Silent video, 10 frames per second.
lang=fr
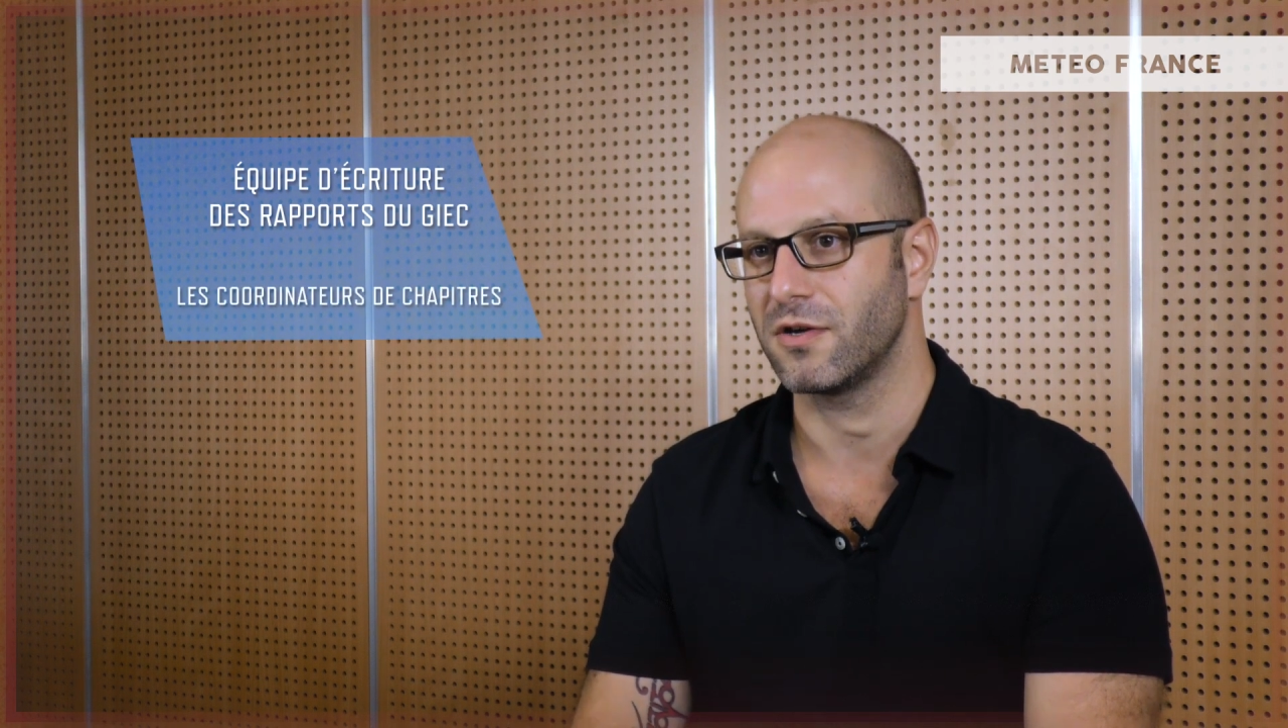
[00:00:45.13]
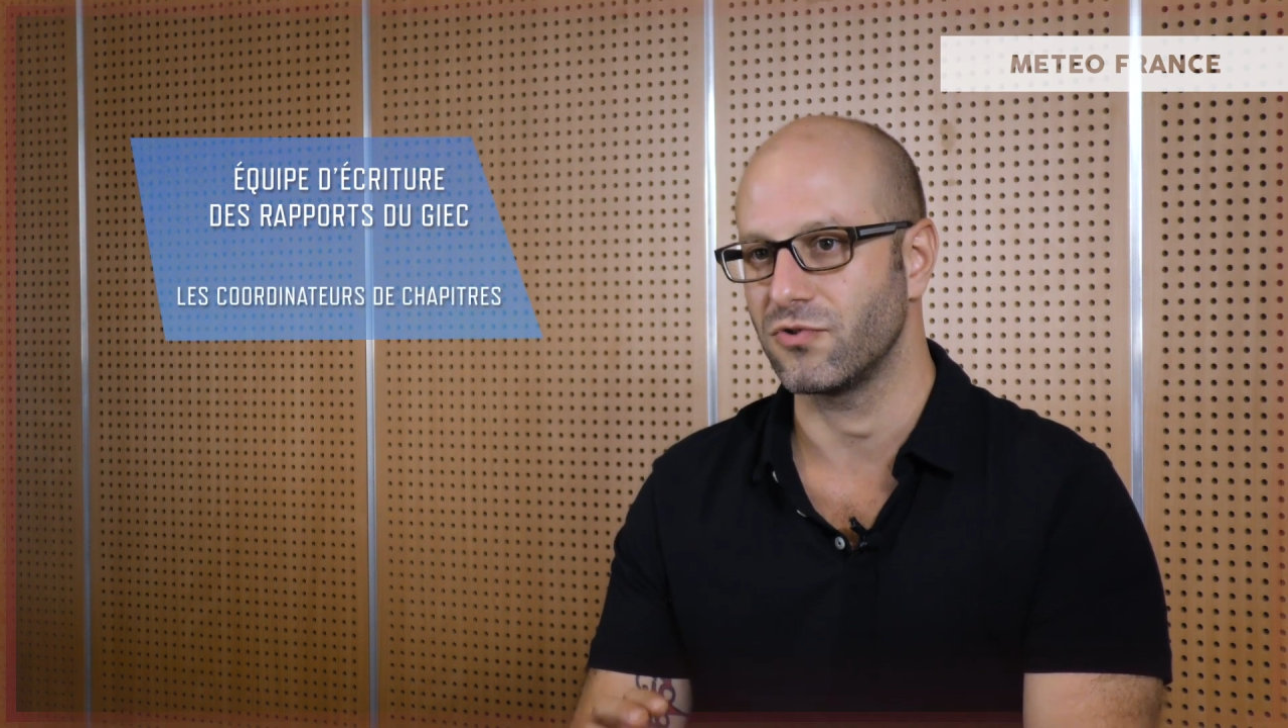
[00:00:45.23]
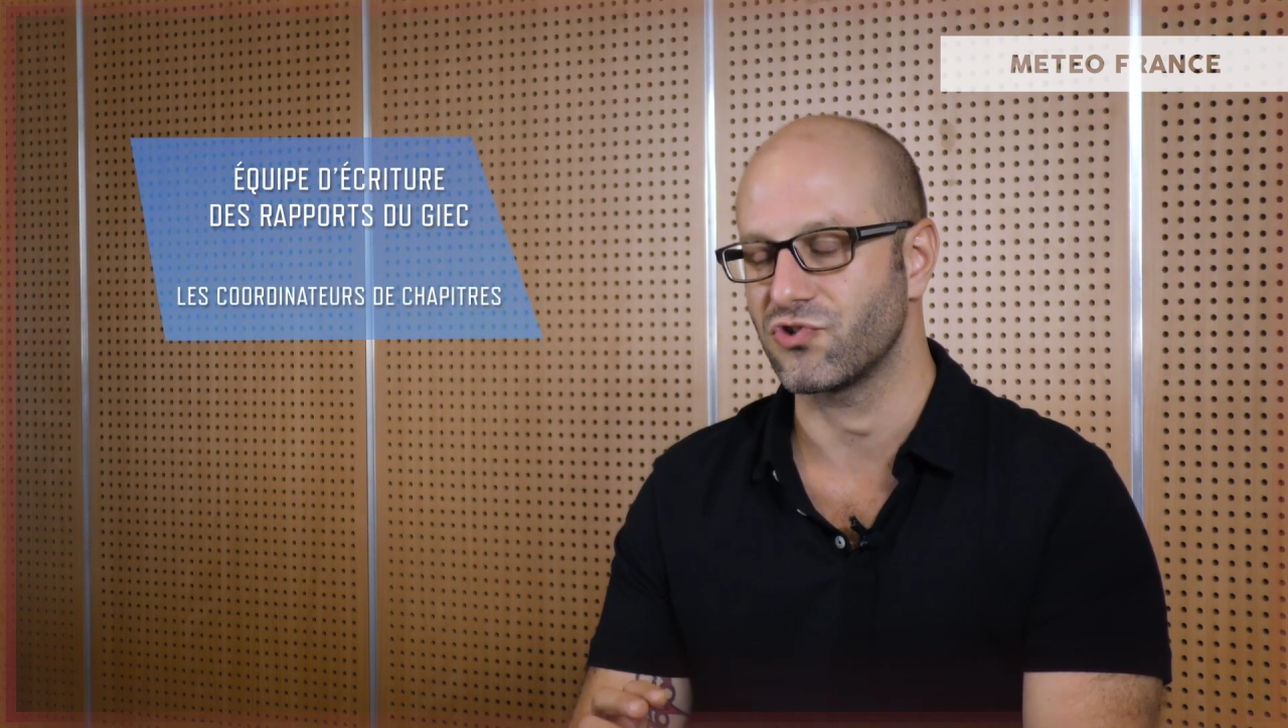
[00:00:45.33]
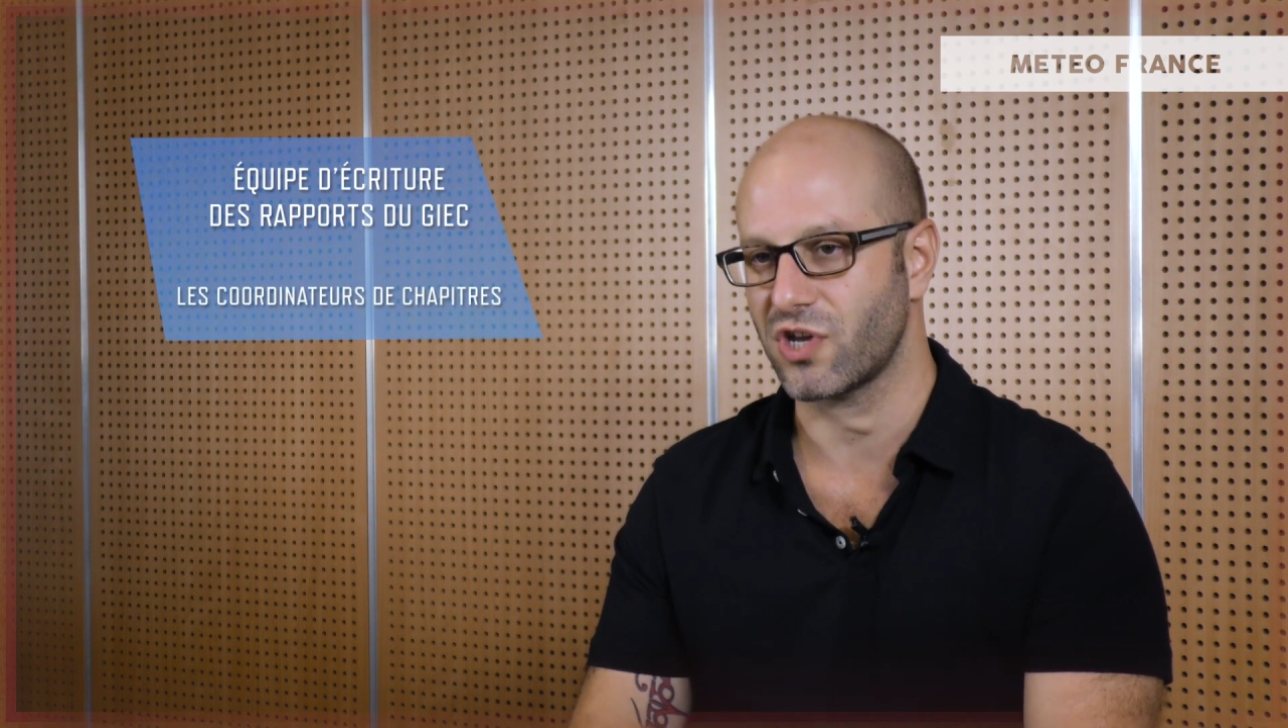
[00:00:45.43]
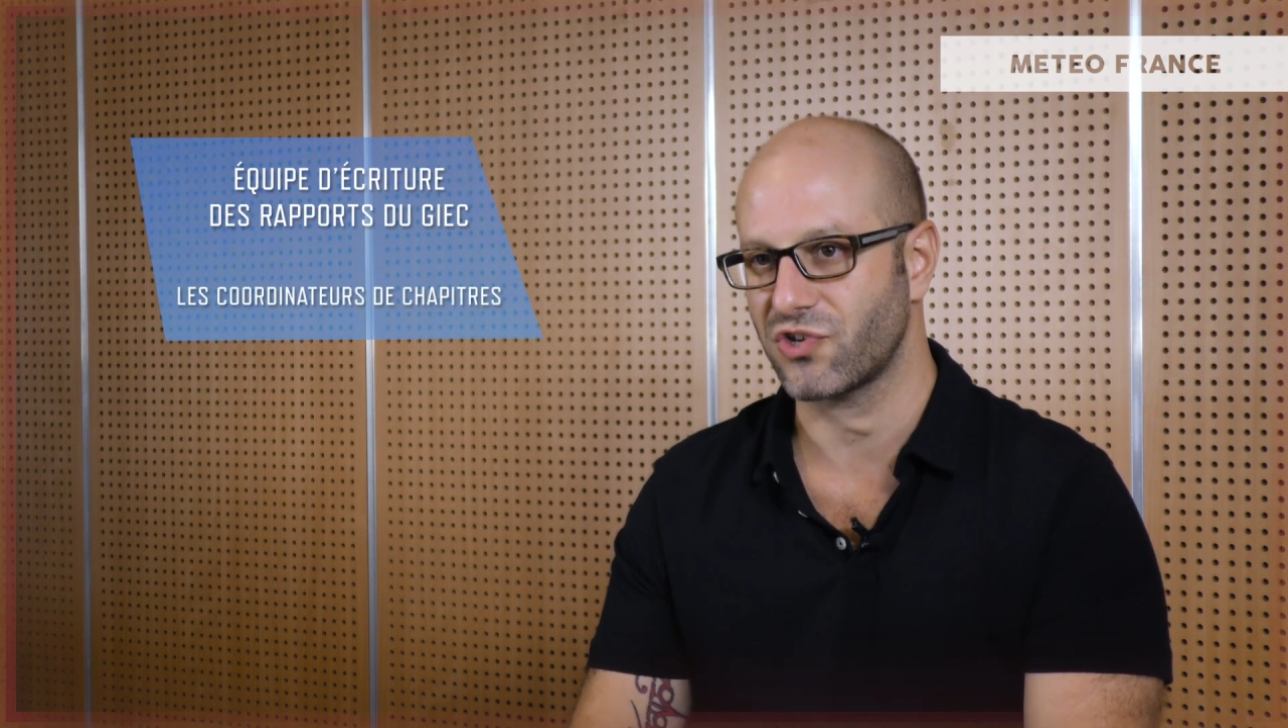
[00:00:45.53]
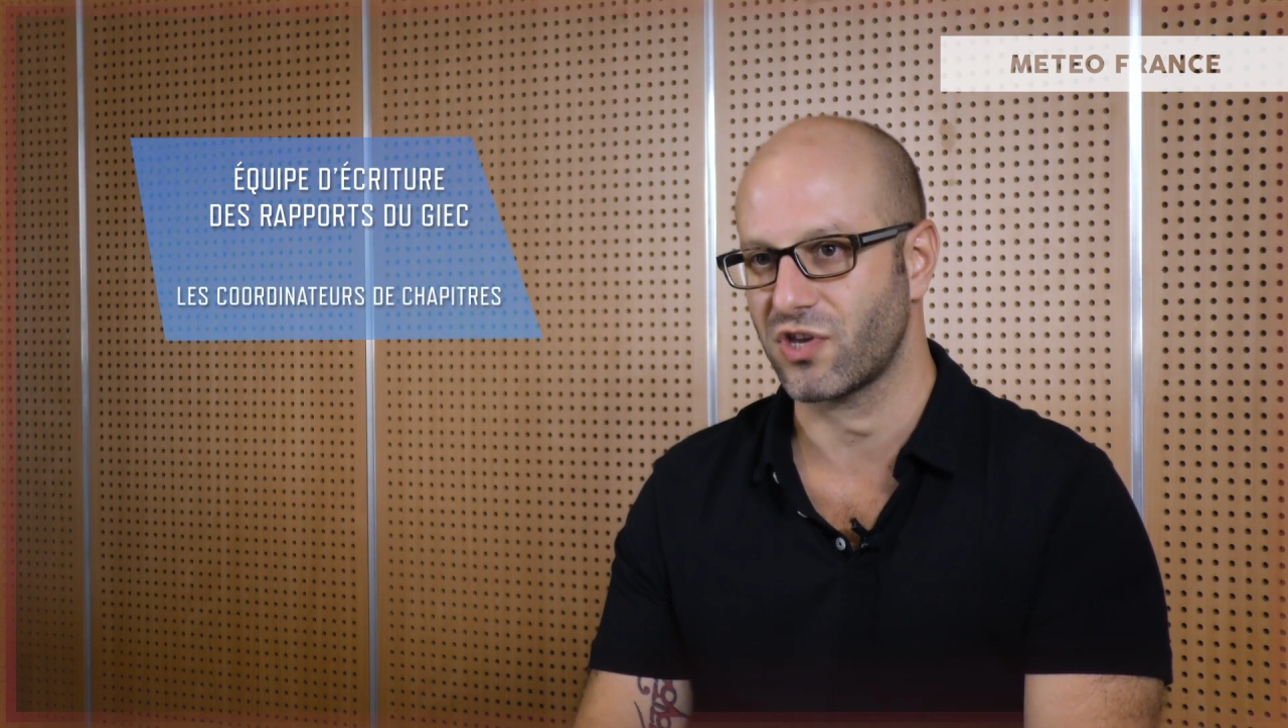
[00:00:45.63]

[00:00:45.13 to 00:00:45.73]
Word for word: de chaque